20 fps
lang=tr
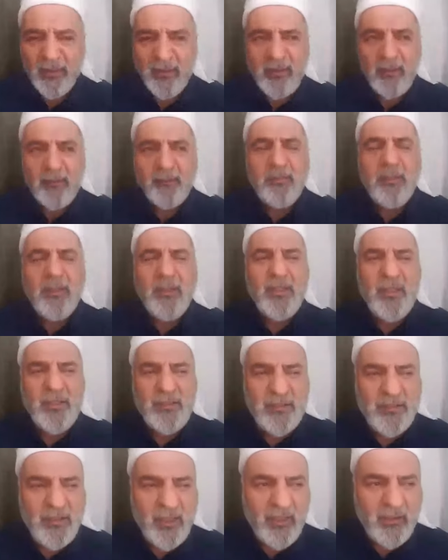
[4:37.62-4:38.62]
bir
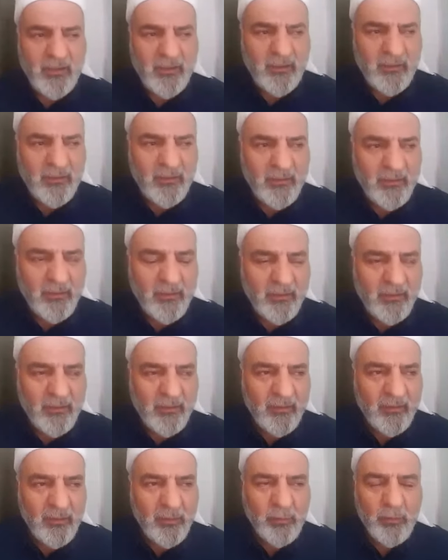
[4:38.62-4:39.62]
insan
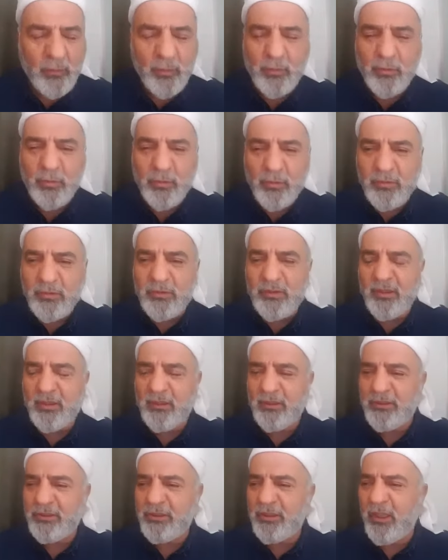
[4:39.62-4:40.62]
30 yıl
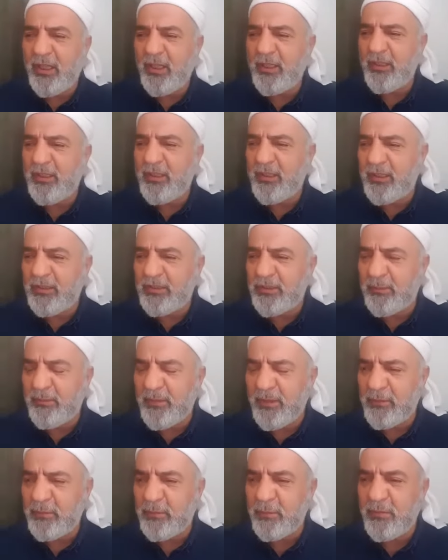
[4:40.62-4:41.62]
Şahin
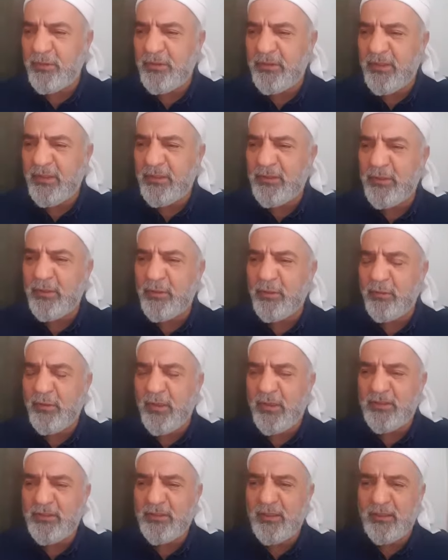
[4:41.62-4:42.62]
Akşement Kudüs'e Sirru
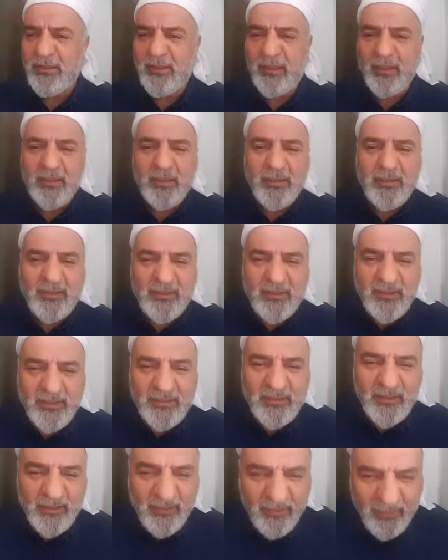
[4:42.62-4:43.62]
Hazretlerinin
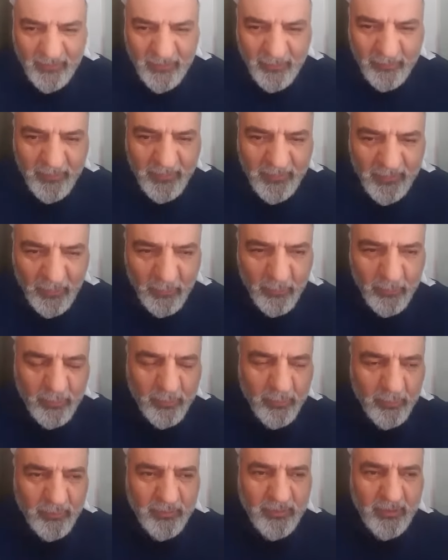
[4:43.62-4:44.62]
dizinin dibinde
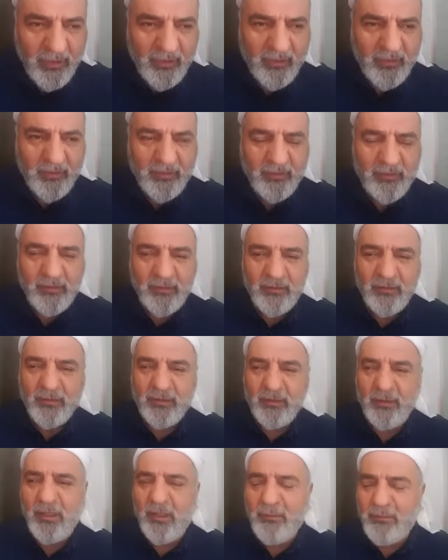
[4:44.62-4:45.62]
otursa
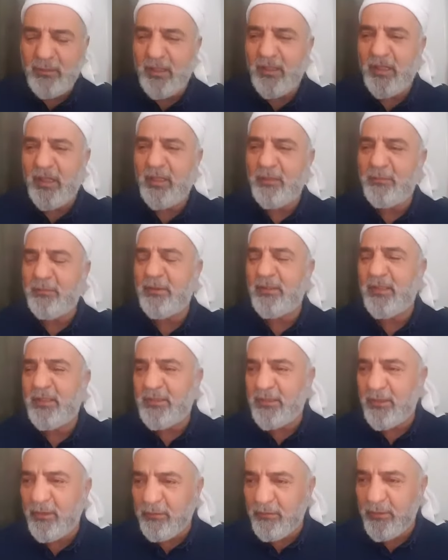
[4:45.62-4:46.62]
ama kalbinde
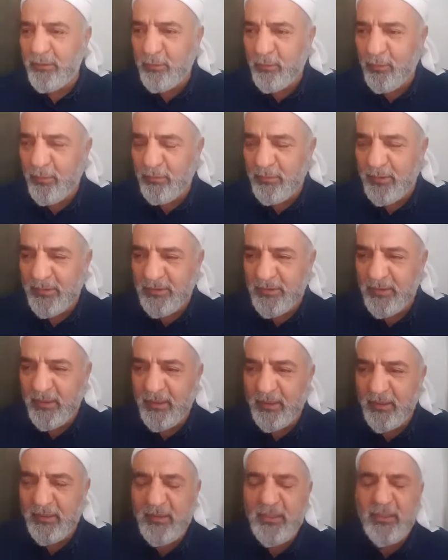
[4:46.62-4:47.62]
sevgi
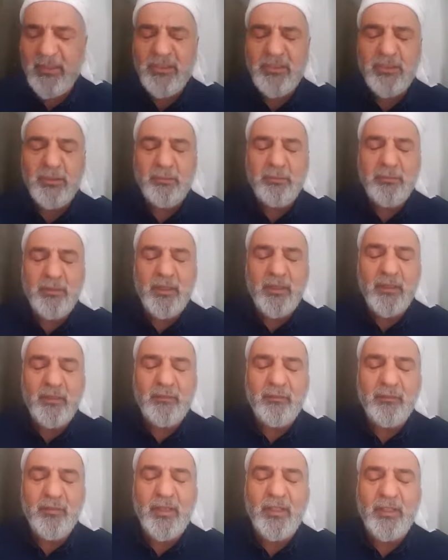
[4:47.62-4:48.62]
olmasa hiçbir
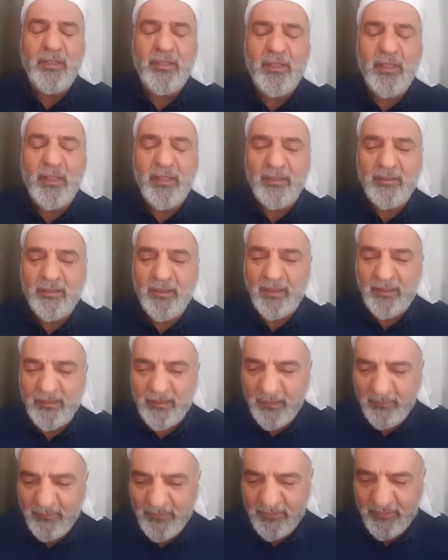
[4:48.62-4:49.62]
fayda elde
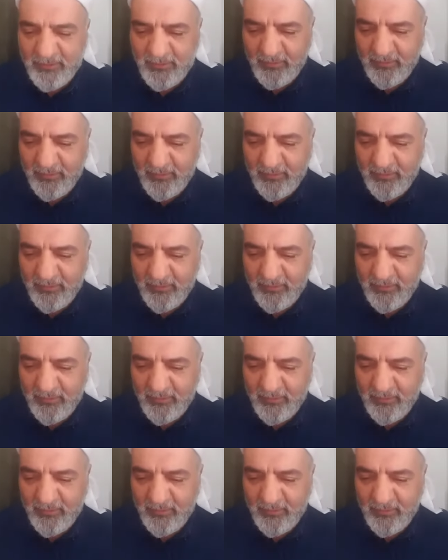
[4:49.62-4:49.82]
edemez.